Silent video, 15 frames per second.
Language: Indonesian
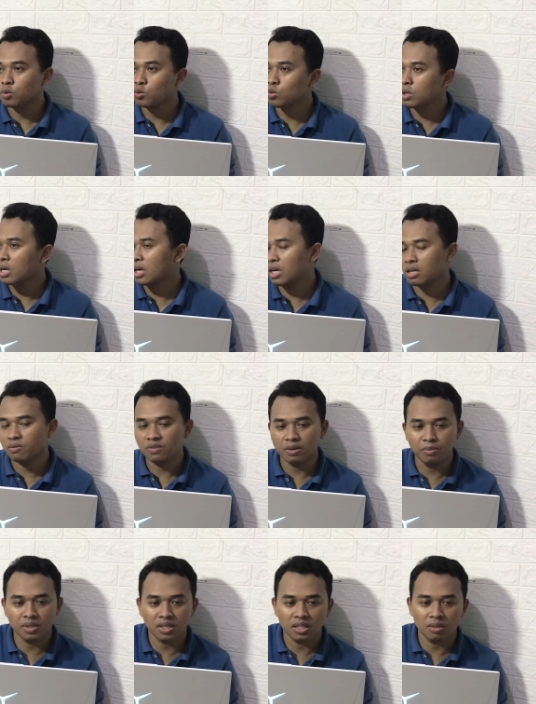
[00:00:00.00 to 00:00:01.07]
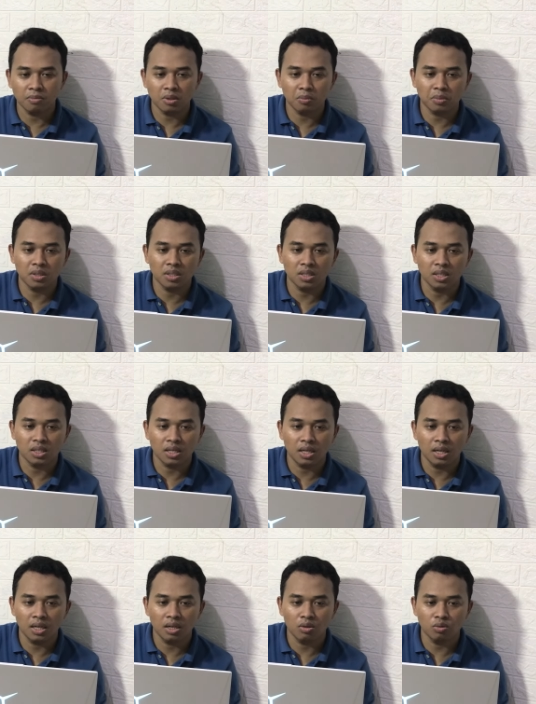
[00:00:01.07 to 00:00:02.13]
menggunakan Vmic ya teman-teman
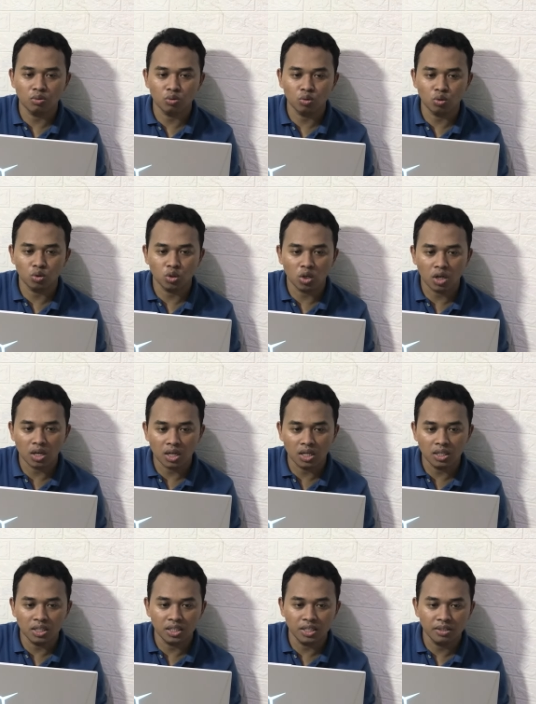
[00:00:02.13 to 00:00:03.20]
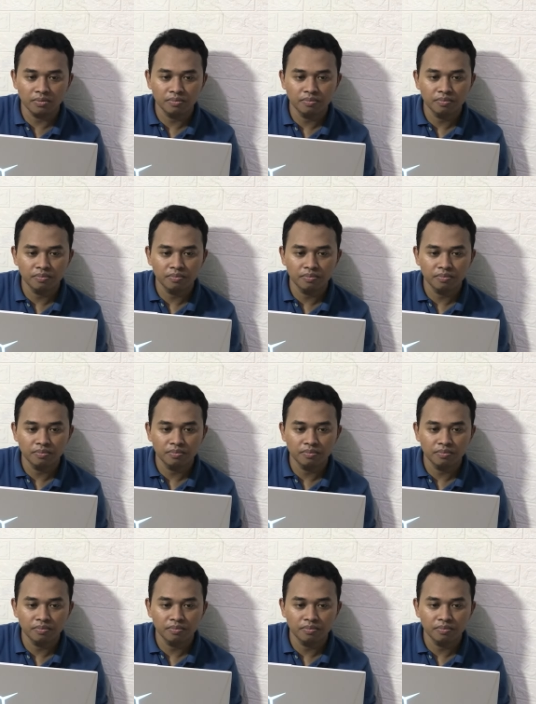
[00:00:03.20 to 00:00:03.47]
kita untuk tutorial kali ini